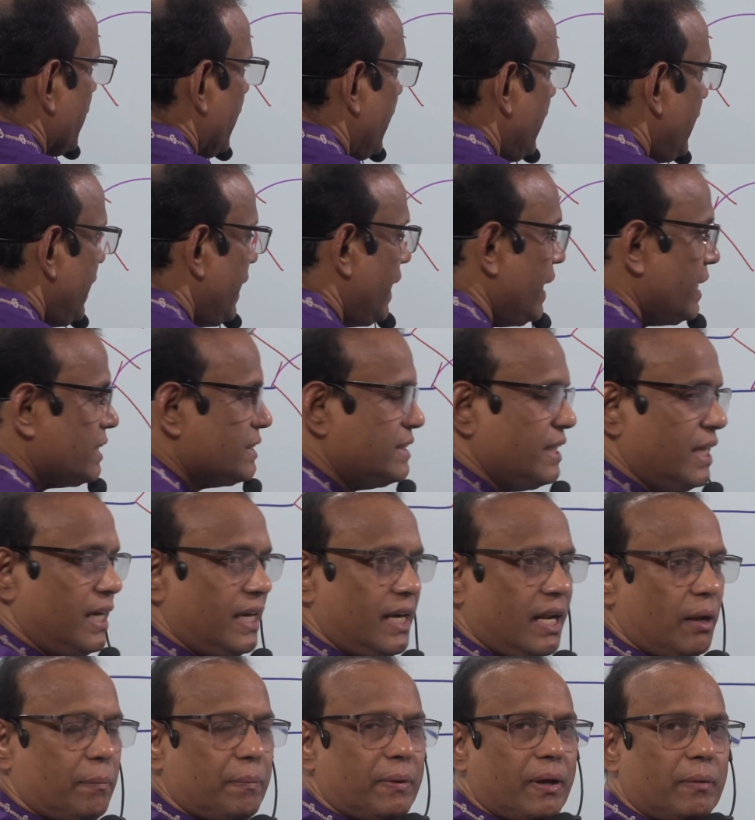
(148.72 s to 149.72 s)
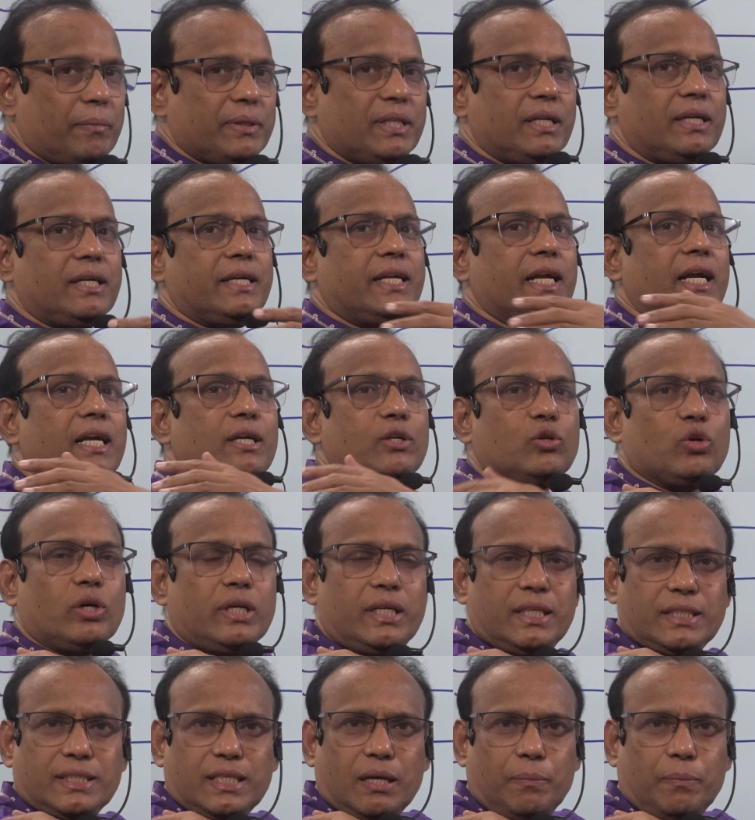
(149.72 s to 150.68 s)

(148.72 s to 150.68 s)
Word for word: এই অ্যাক্সিলারি নার্ভটা আমাদের ডেল্টয়েডে